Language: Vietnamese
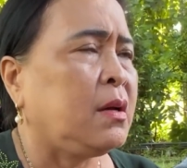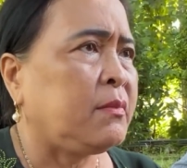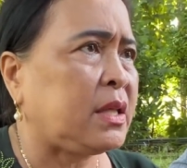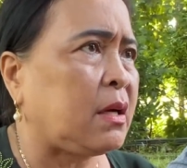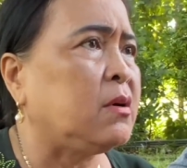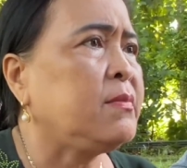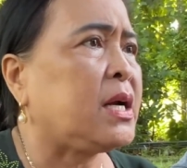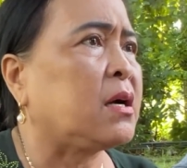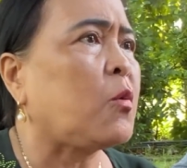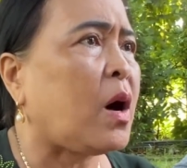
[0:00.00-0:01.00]
mày chửi mày
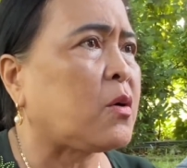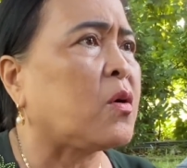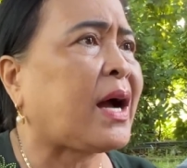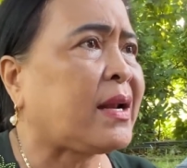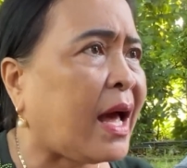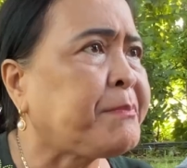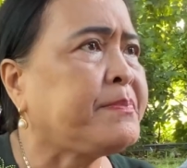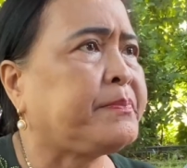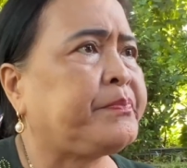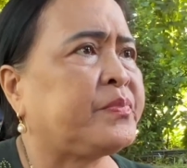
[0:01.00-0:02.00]
đừng có quơ đũa cả nắm
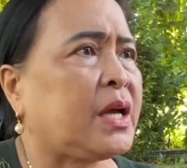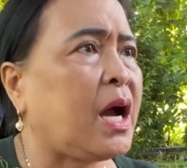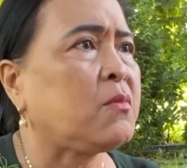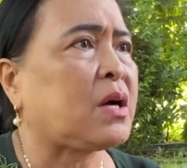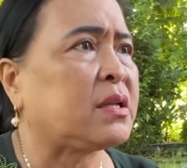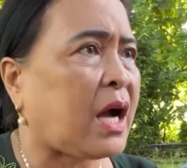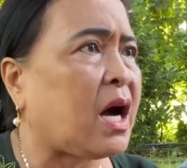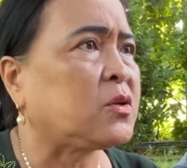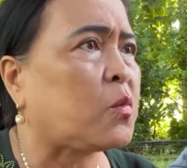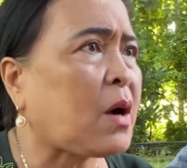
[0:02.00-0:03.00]
ha cần
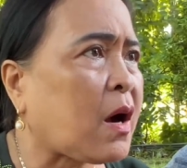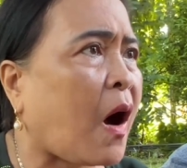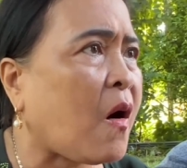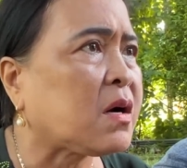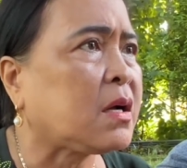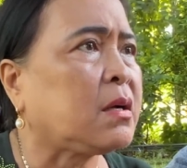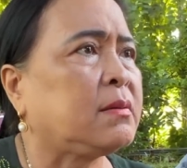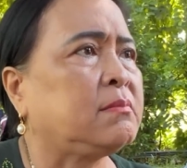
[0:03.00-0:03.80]
cờn cũng có con đó